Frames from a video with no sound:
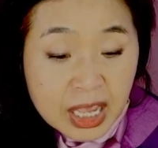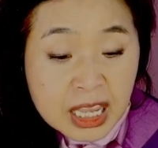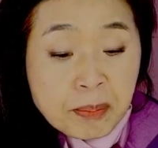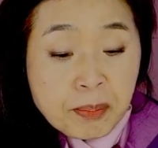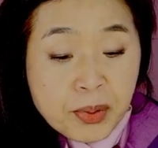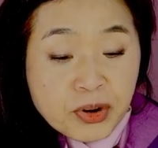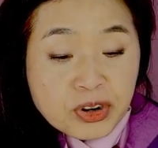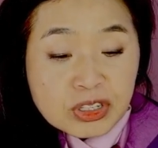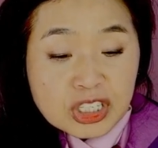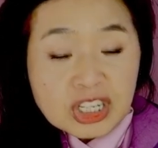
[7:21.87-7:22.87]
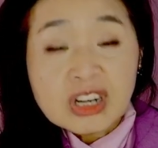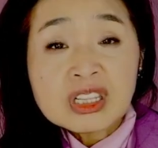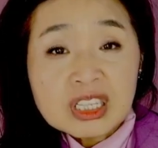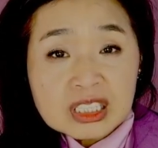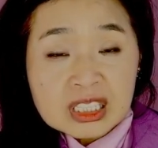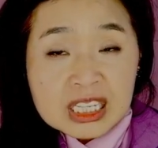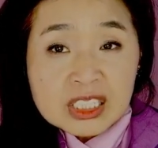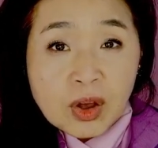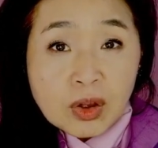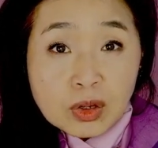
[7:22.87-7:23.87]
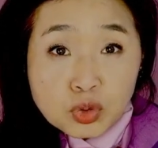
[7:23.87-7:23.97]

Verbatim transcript: import alert 해서